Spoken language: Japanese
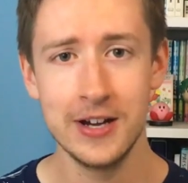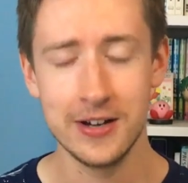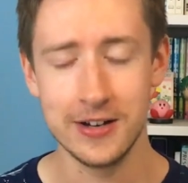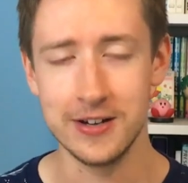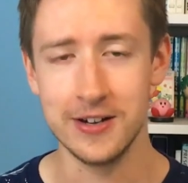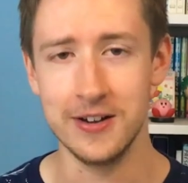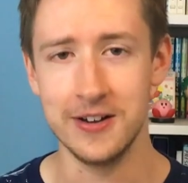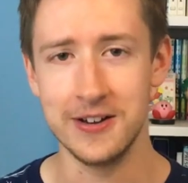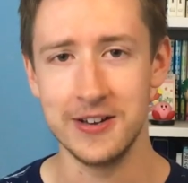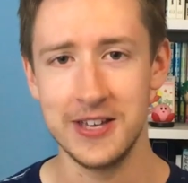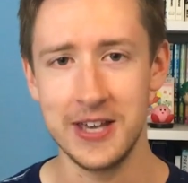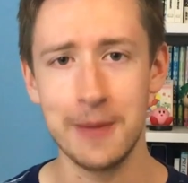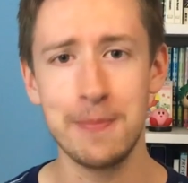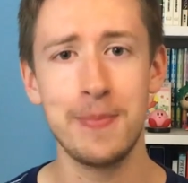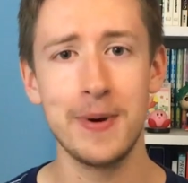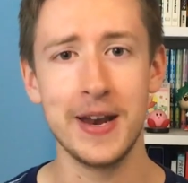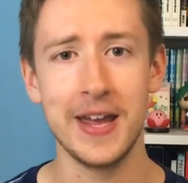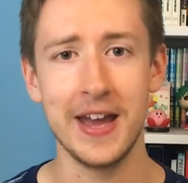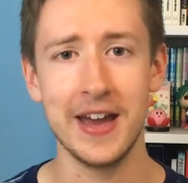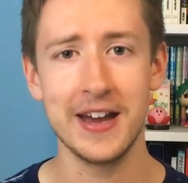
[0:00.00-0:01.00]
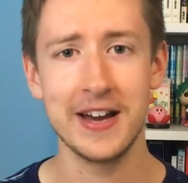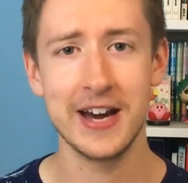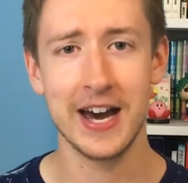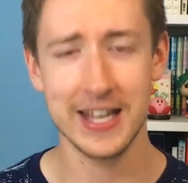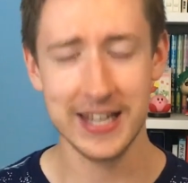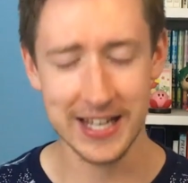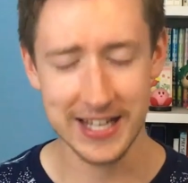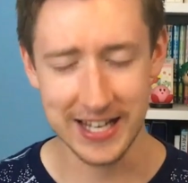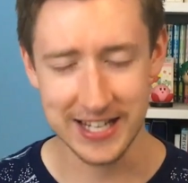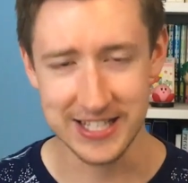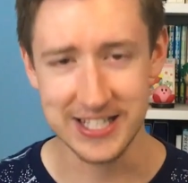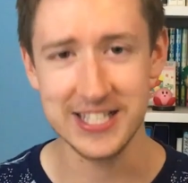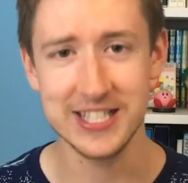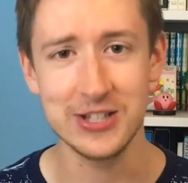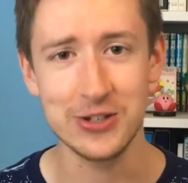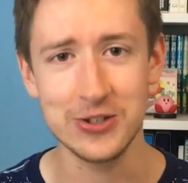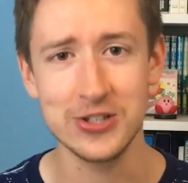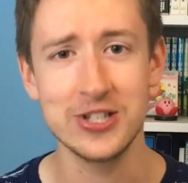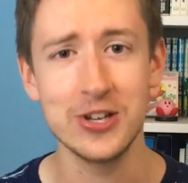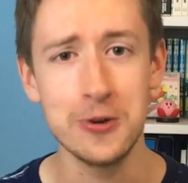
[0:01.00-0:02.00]
うん、やっぱりカナダ人
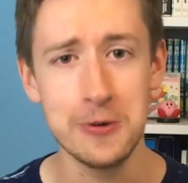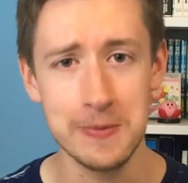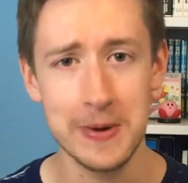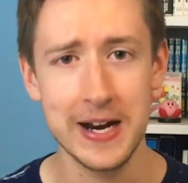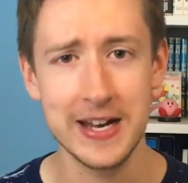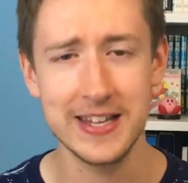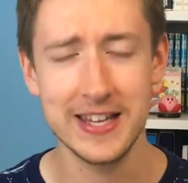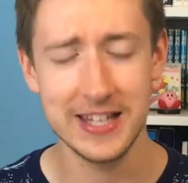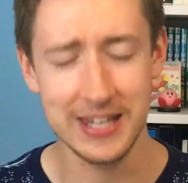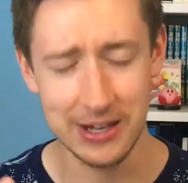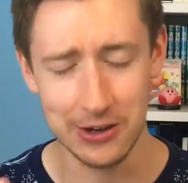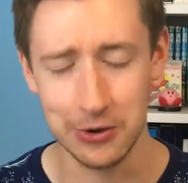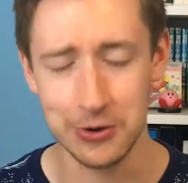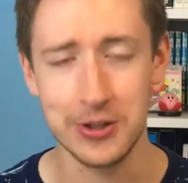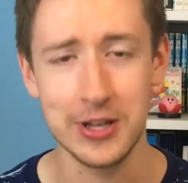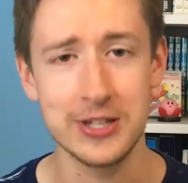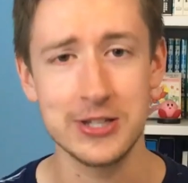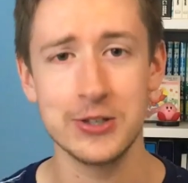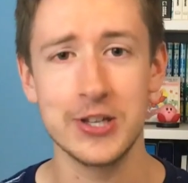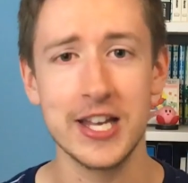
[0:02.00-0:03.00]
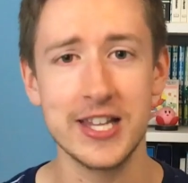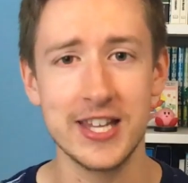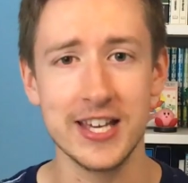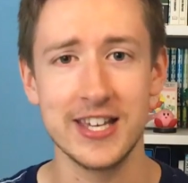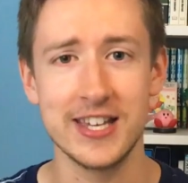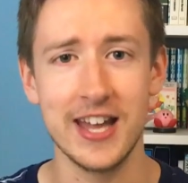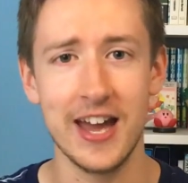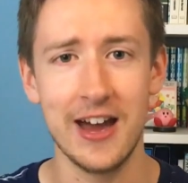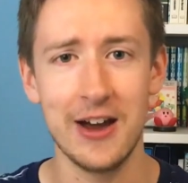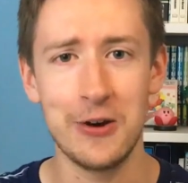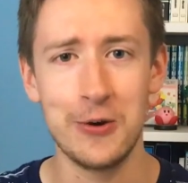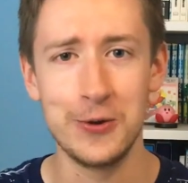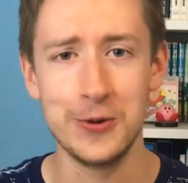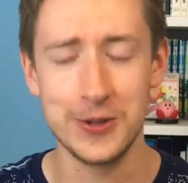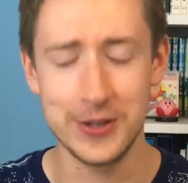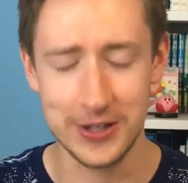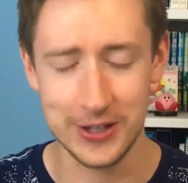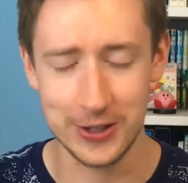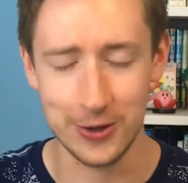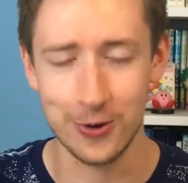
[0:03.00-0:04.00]
として生まれて日本で育ってきて
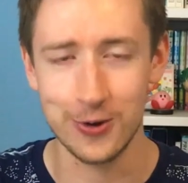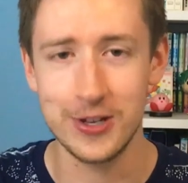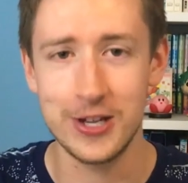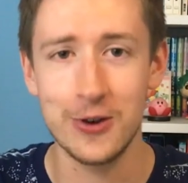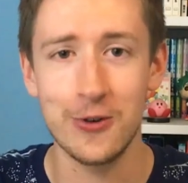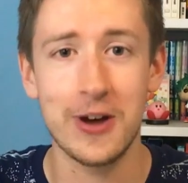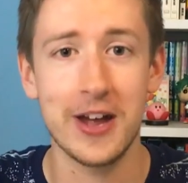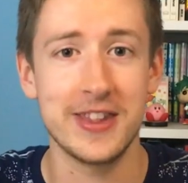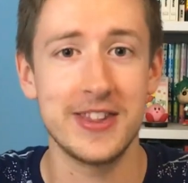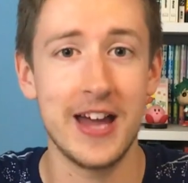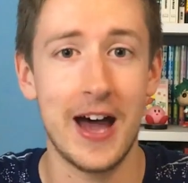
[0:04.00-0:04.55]
本当に良かっ